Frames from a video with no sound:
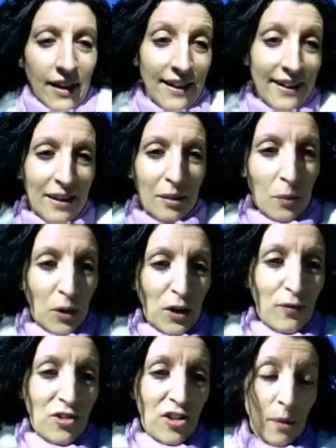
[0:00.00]
eh, è un po'
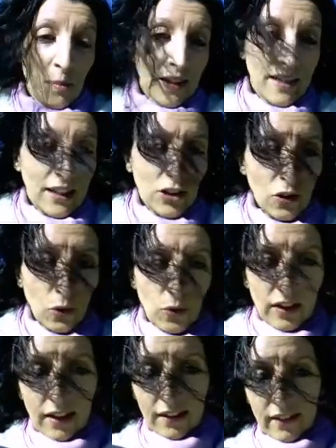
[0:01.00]
difficile perché sono
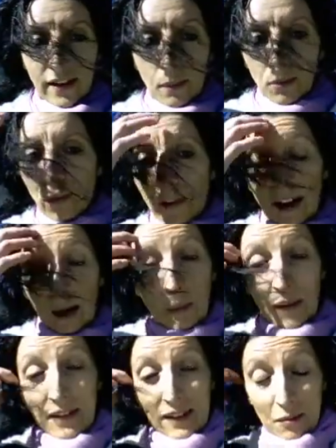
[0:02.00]
qui in una bufera
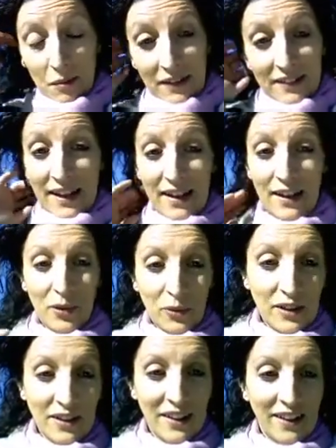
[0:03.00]
praticamente e
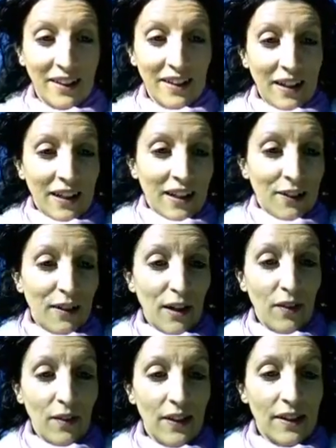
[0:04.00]
quindi
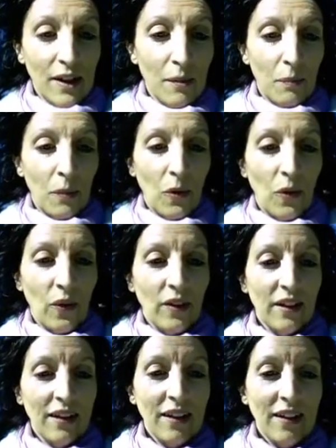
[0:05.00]
farvi vedere è un po',
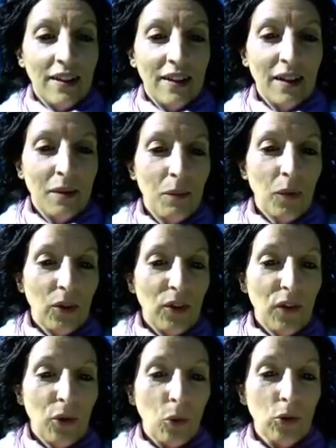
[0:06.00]
eh, po
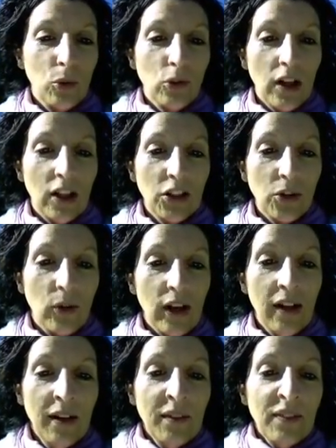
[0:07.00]
difficoltosa la
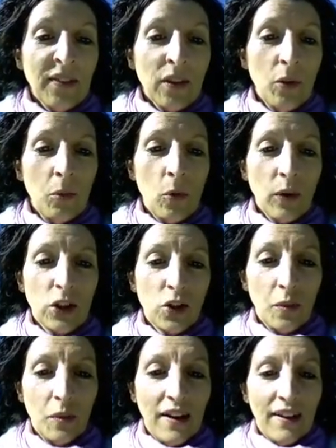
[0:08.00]
storia. Comunque
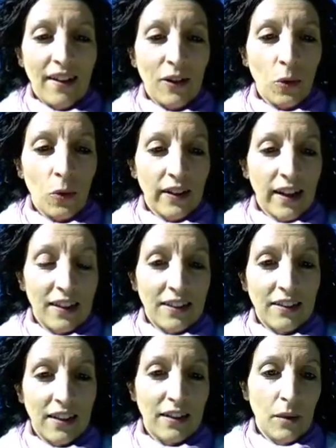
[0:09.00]
insomma ecco, quel che
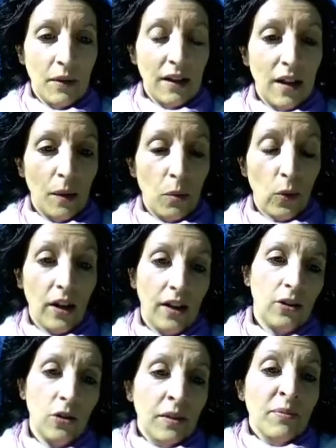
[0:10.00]
vedrete mi del
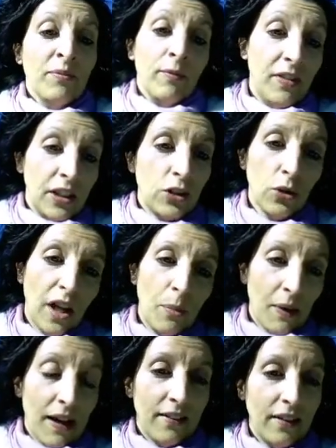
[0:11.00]
borghetto visto dai
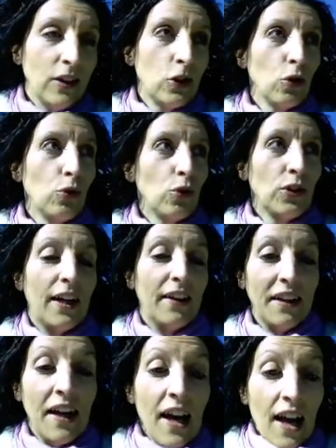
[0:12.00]
prati
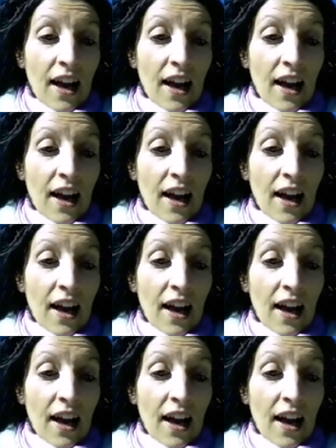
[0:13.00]
sottostanti.